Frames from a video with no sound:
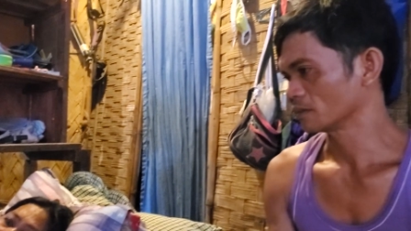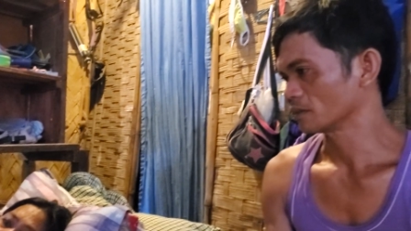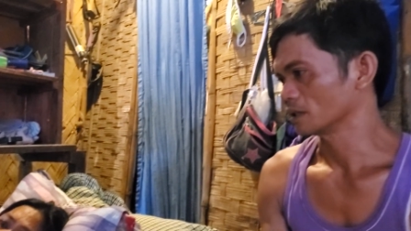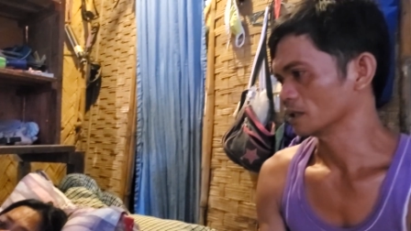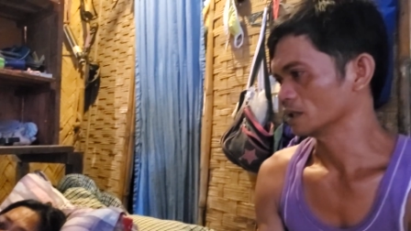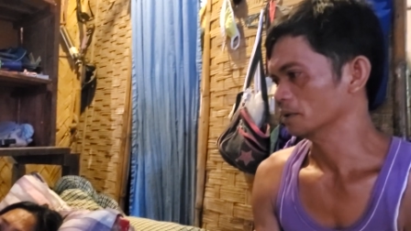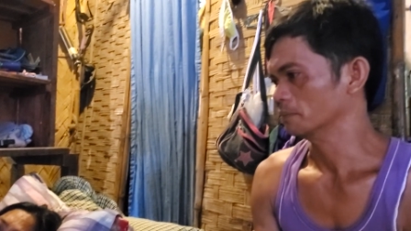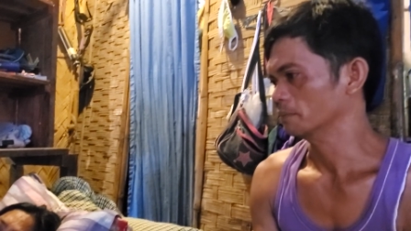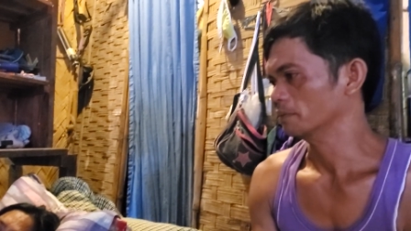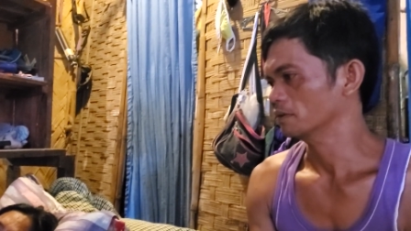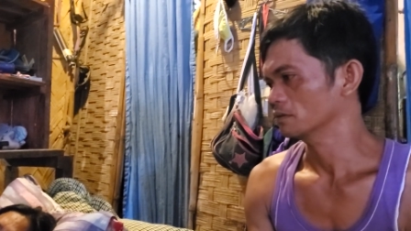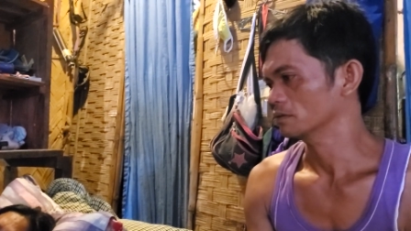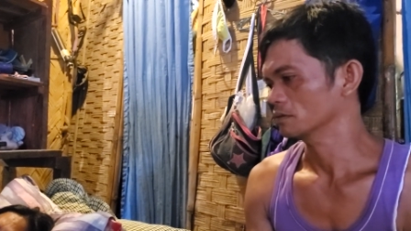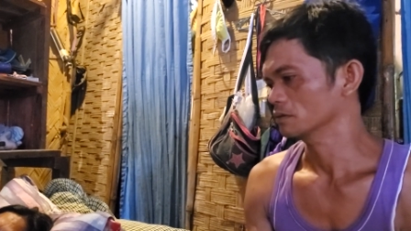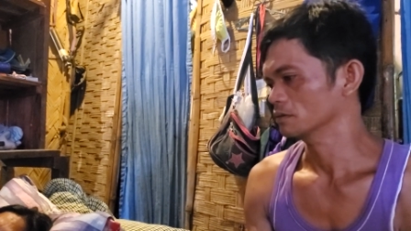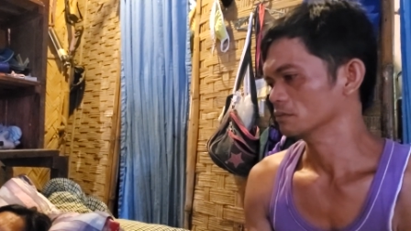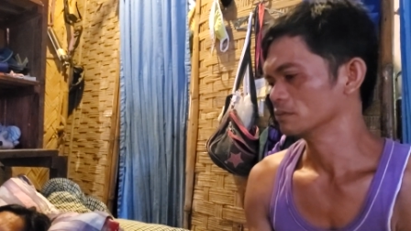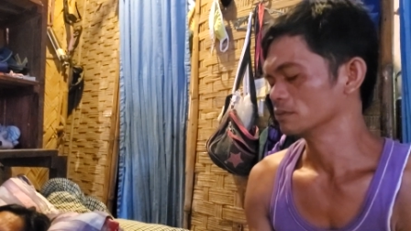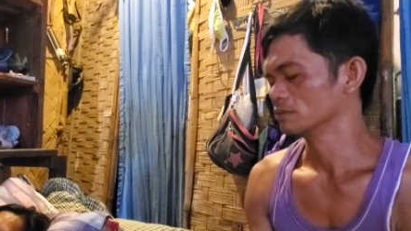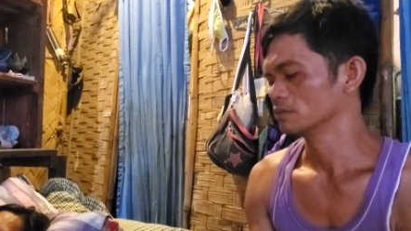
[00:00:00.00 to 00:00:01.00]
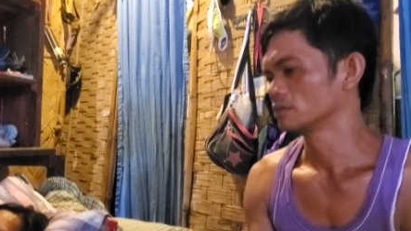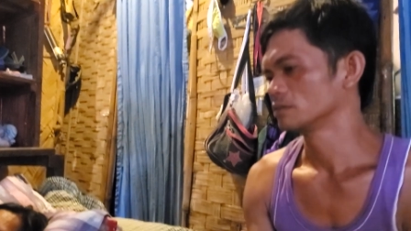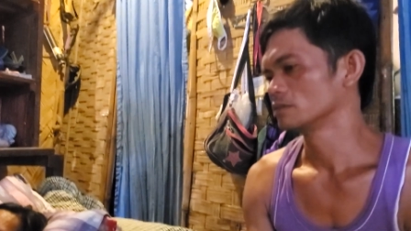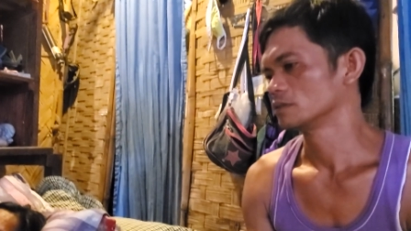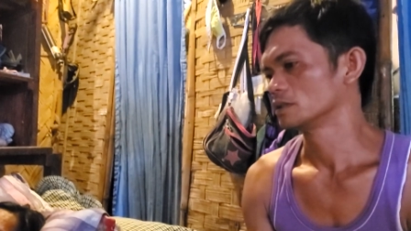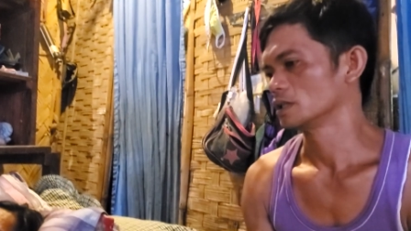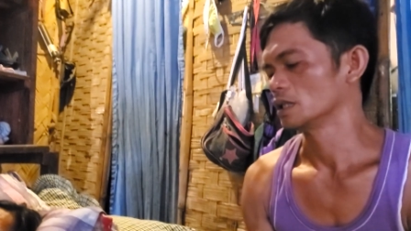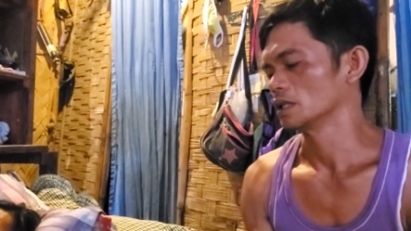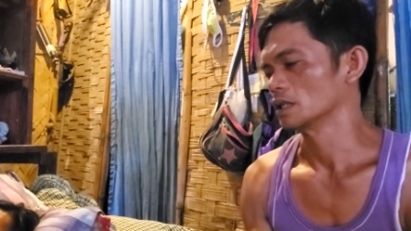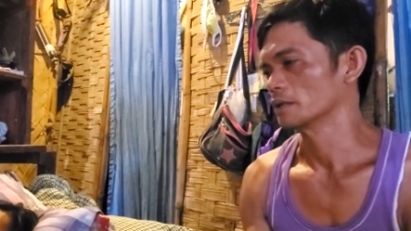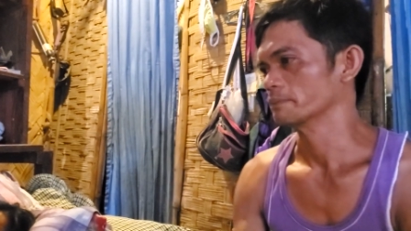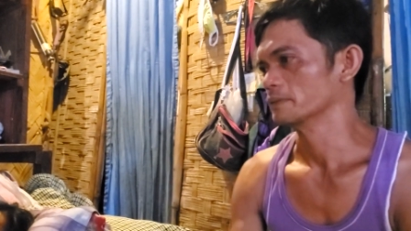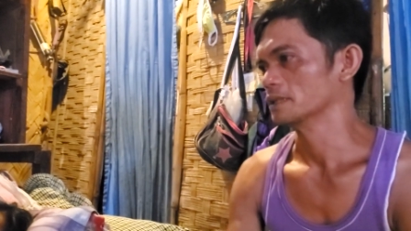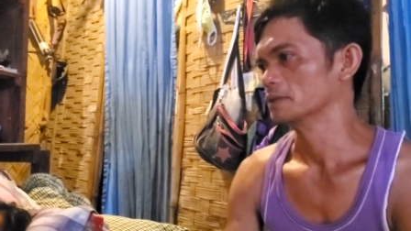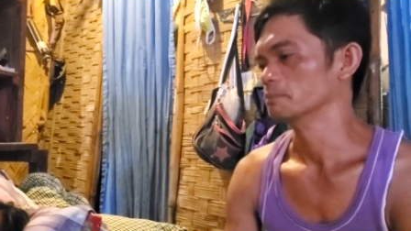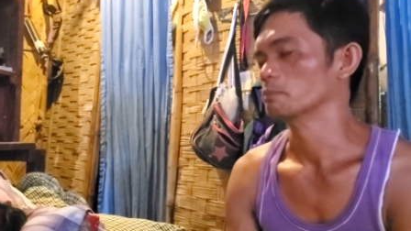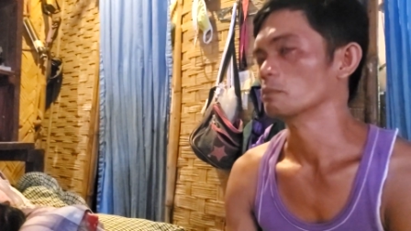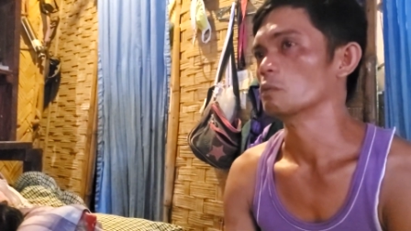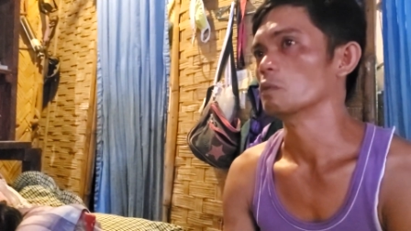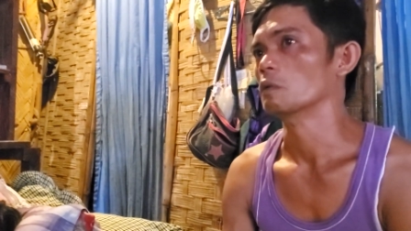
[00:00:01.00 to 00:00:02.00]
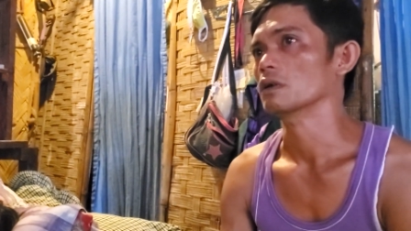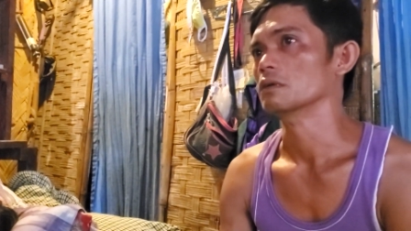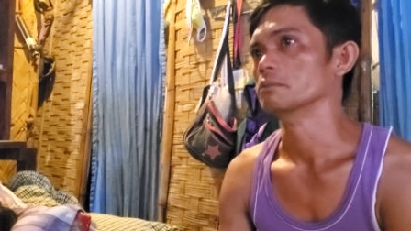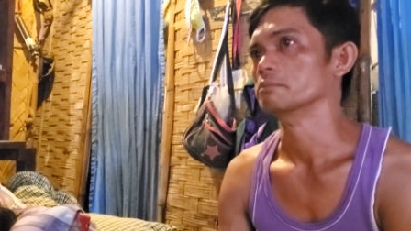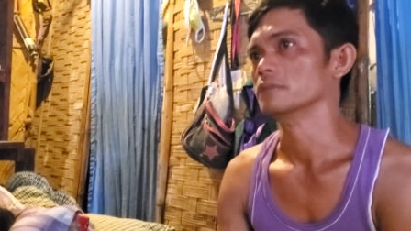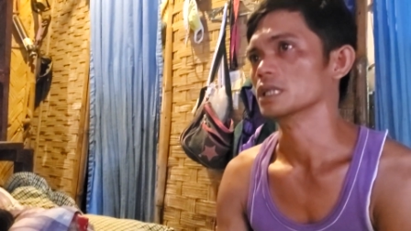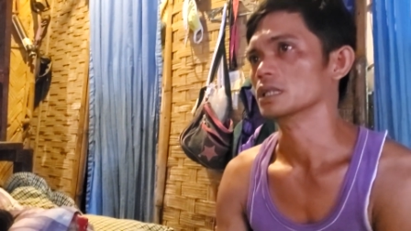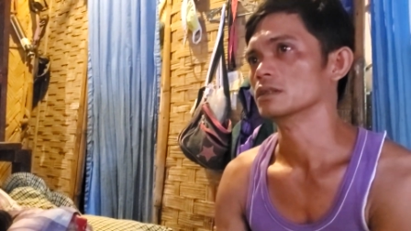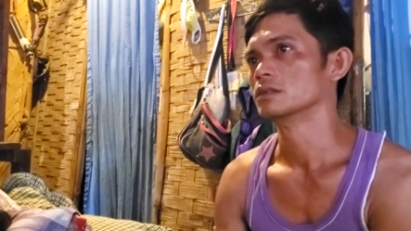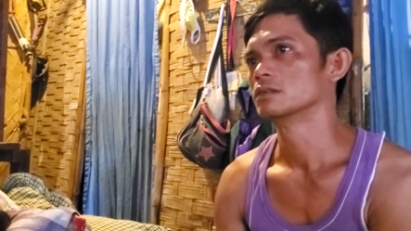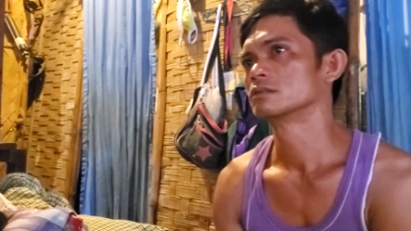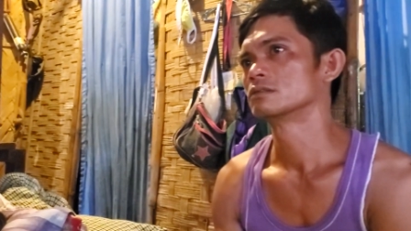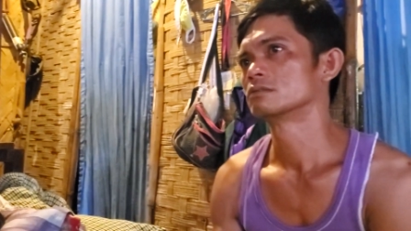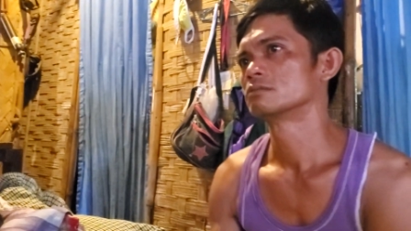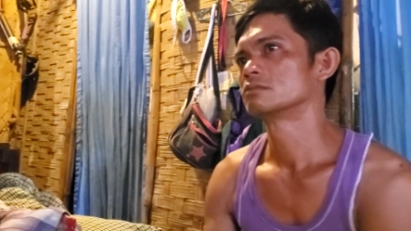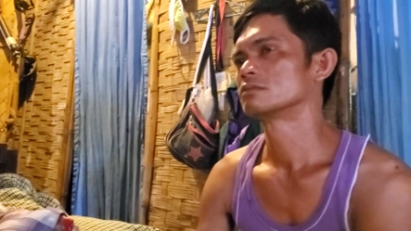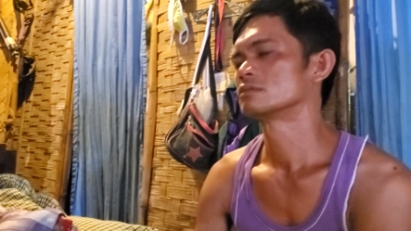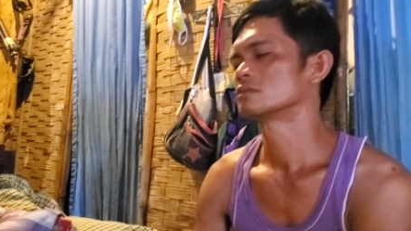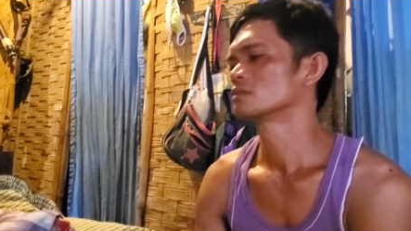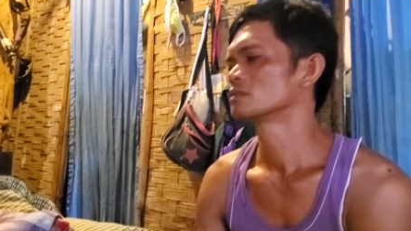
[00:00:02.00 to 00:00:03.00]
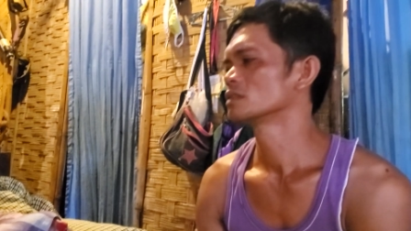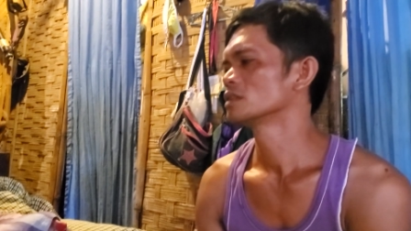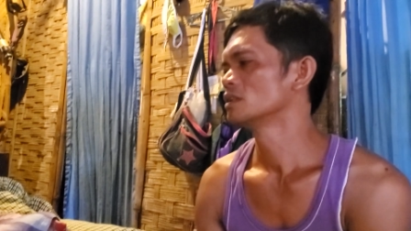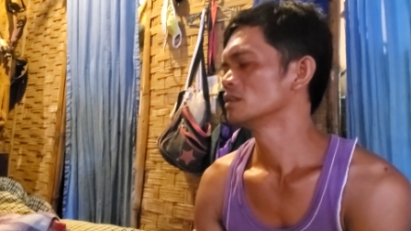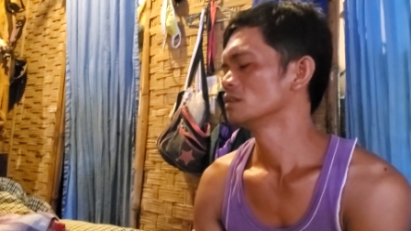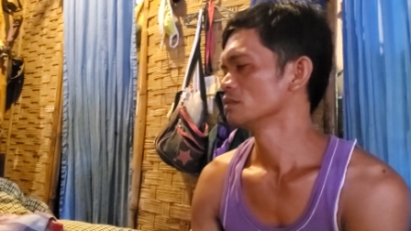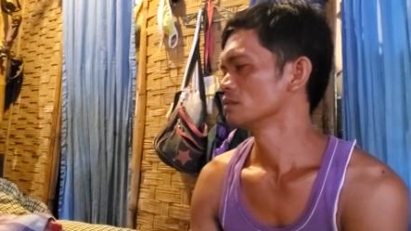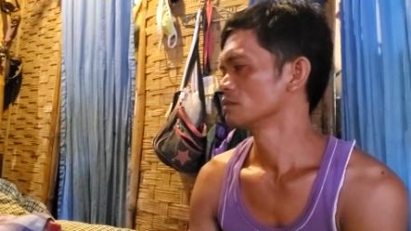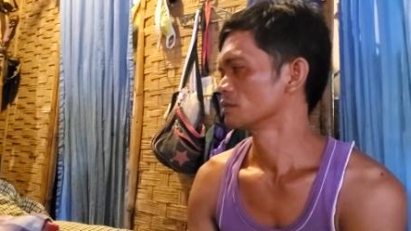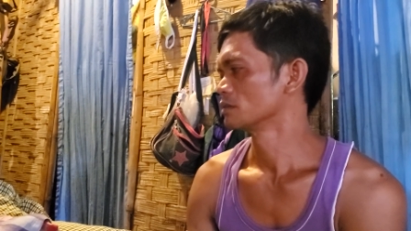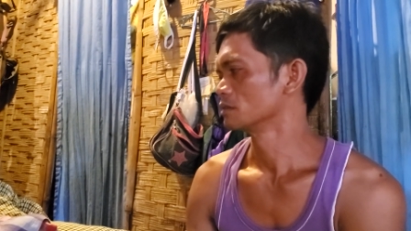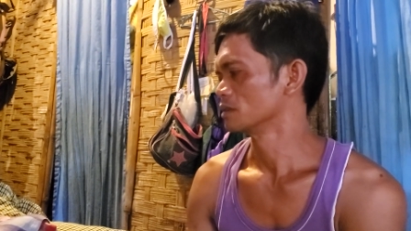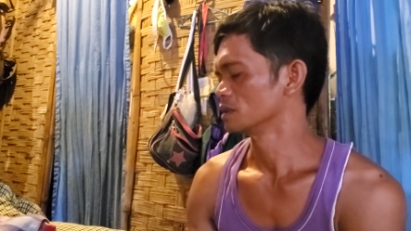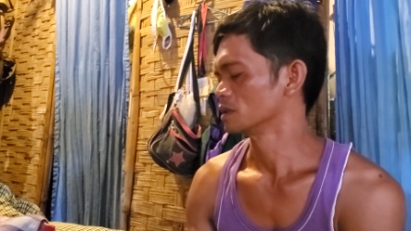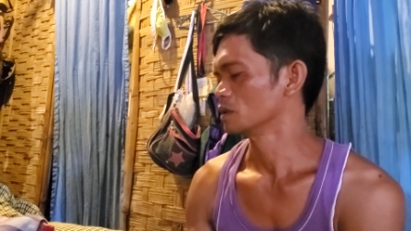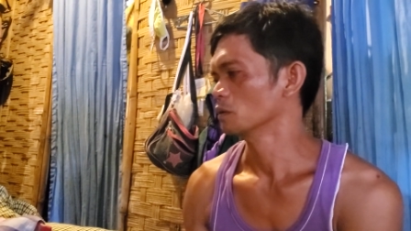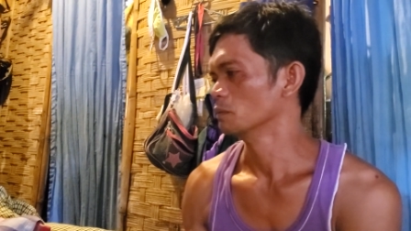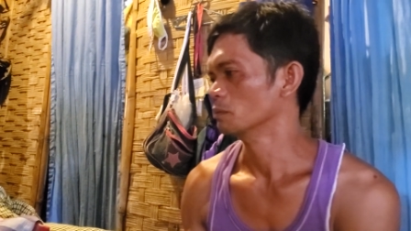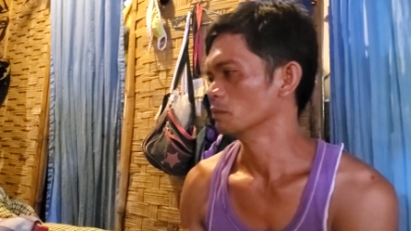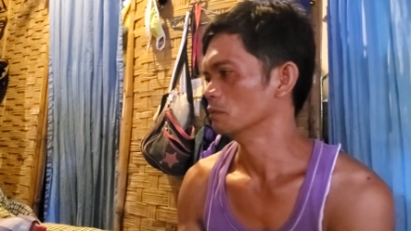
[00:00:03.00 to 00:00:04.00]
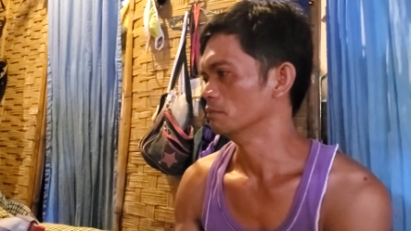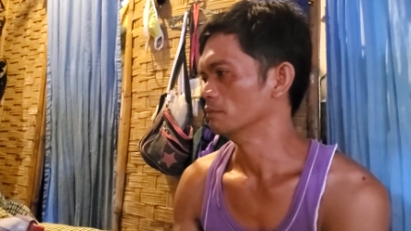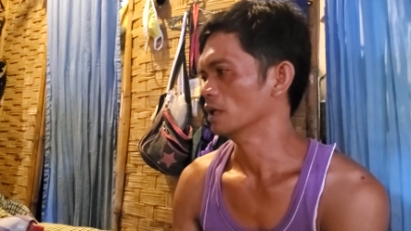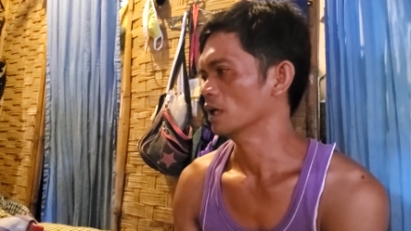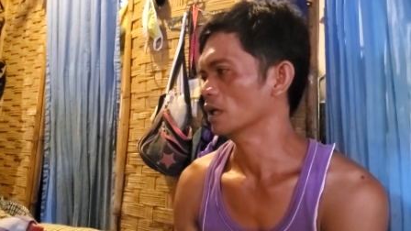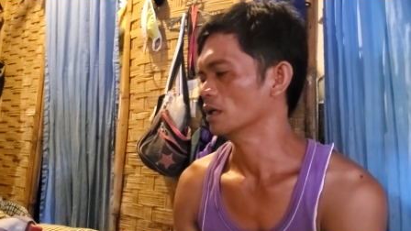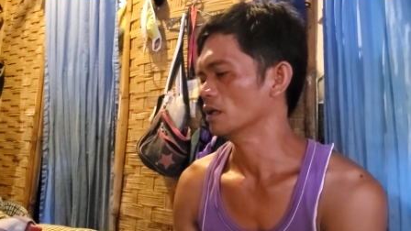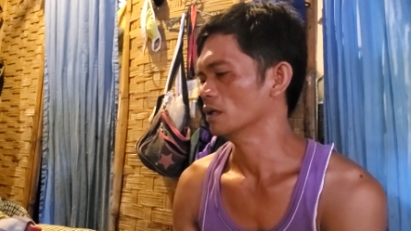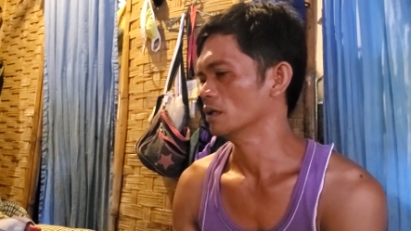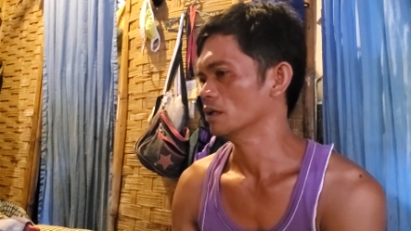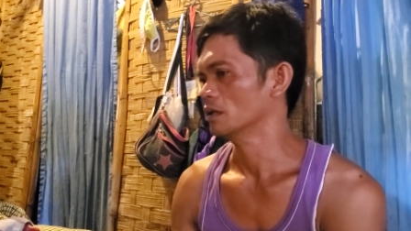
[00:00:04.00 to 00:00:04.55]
Kasi po, hirap din po kami. Hmm. Gusto ko po maka